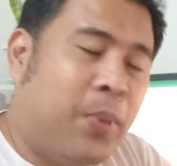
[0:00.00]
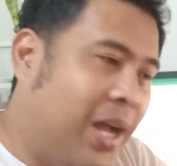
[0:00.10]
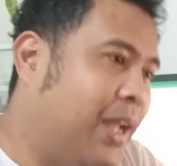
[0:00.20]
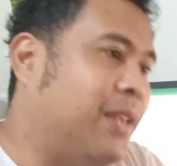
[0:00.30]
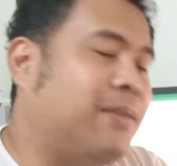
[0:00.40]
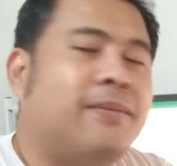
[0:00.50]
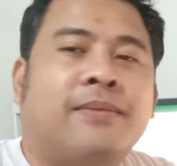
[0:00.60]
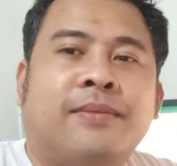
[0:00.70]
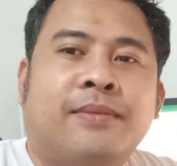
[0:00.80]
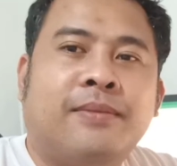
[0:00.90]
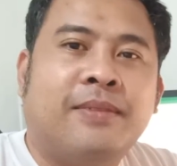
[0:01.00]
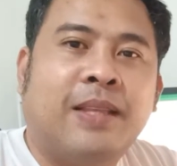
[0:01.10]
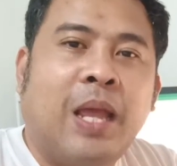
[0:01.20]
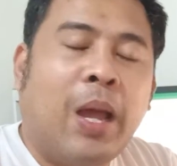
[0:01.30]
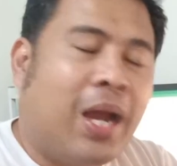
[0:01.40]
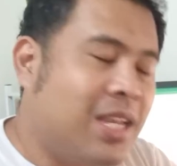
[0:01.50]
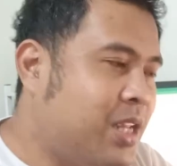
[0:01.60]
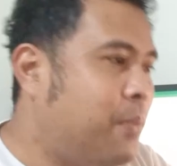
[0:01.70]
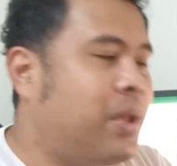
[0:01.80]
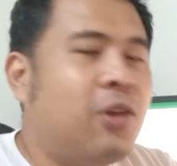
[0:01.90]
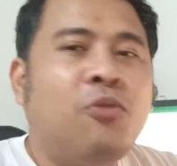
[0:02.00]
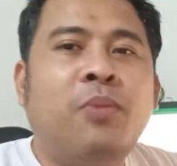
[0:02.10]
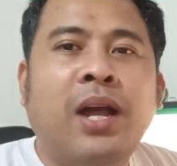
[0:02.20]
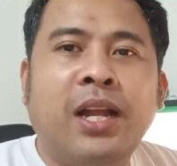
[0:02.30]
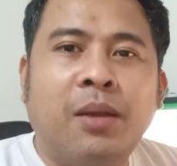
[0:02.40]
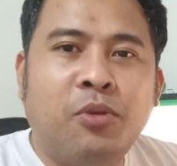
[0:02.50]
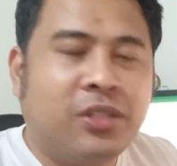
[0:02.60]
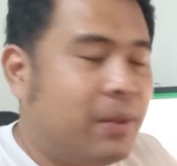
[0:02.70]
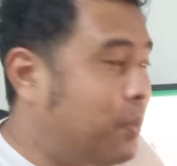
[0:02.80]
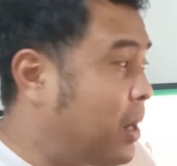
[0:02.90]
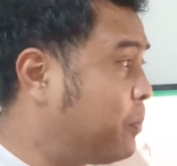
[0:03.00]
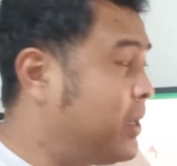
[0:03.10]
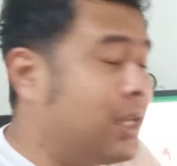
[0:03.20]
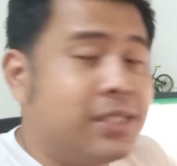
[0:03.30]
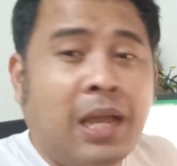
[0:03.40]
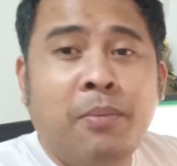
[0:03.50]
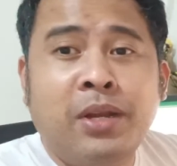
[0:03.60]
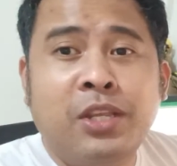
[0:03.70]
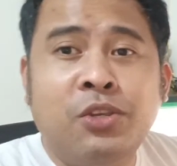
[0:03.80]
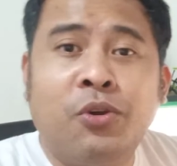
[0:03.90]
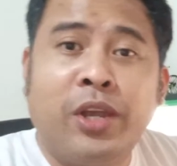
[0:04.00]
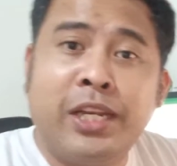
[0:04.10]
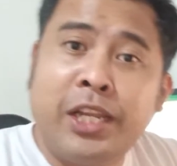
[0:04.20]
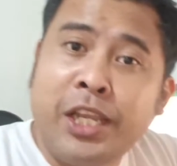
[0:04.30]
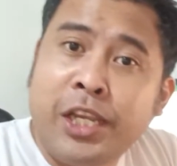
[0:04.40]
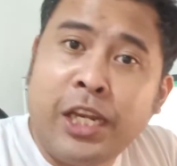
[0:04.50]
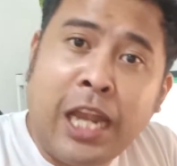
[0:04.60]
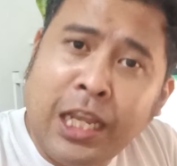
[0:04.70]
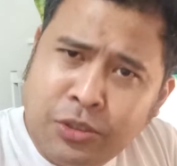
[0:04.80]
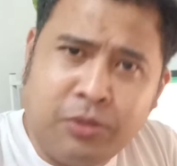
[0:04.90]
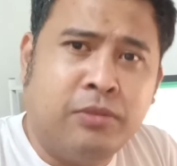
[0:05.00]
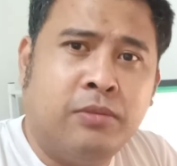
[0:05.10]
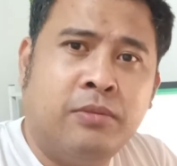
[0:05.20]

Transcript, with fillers: Bakit? Kasi merong mga gamot na pag pinagsama ninyo ay nagiging lason.